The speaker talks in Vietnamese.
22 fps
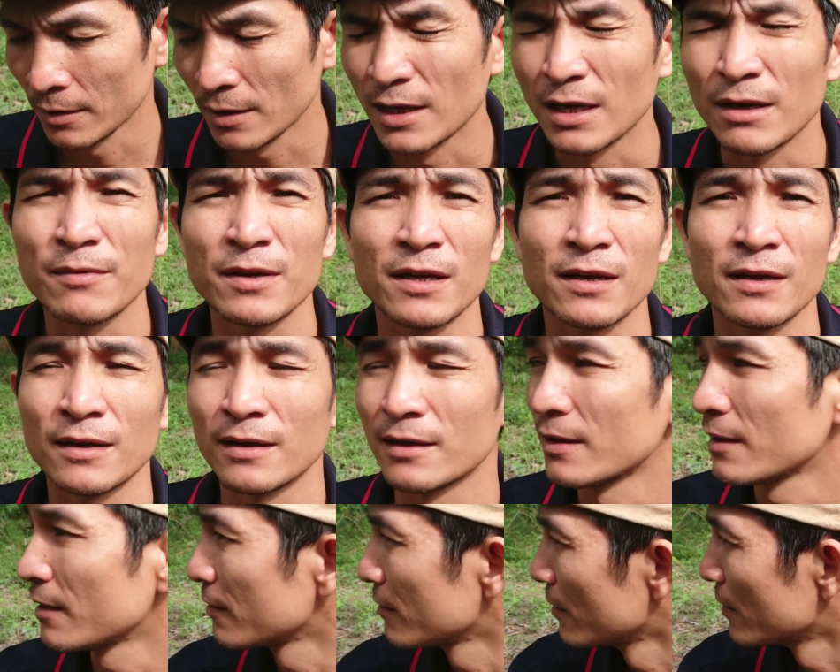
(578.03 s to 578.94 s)
thì bây
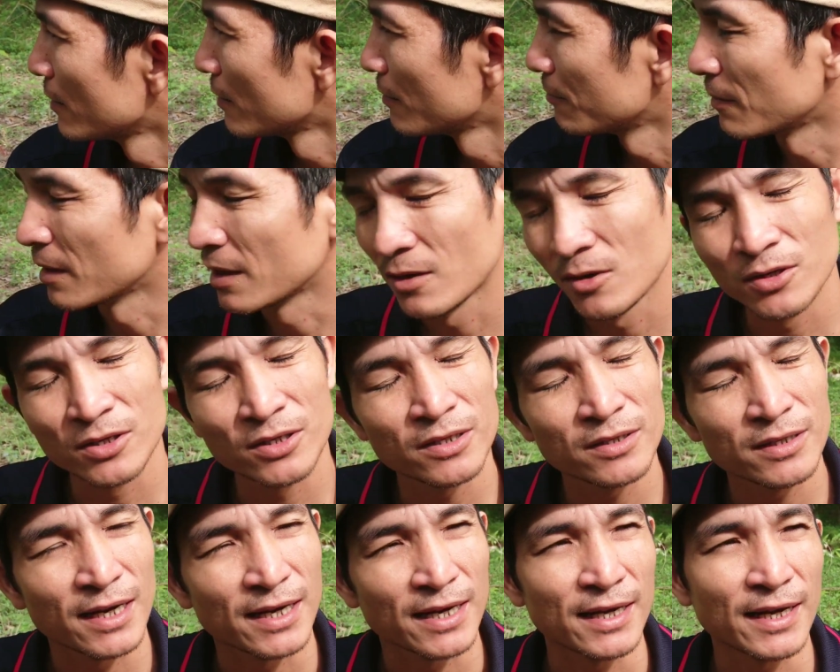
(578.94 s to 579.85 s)
giờ mình nói
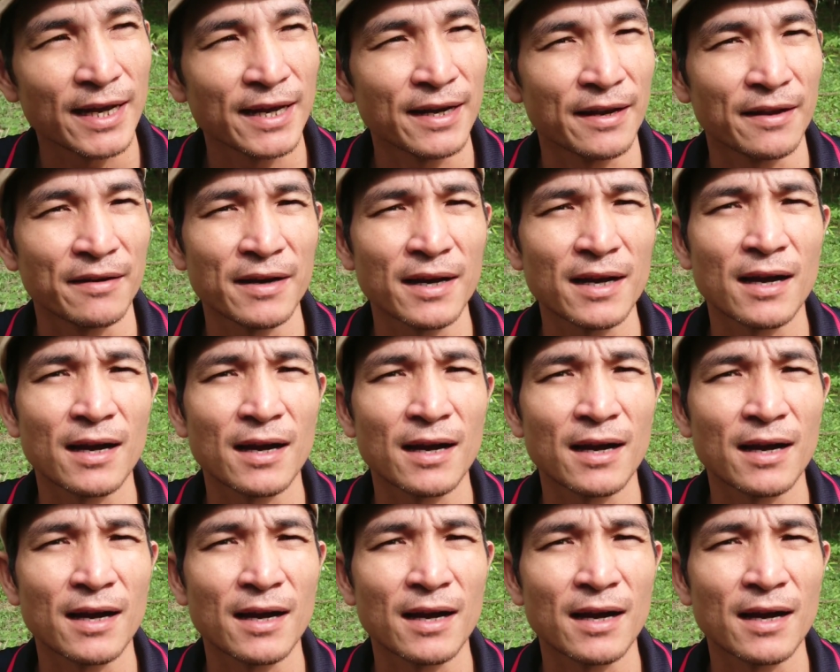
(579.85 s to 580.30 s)
trước là cái cây này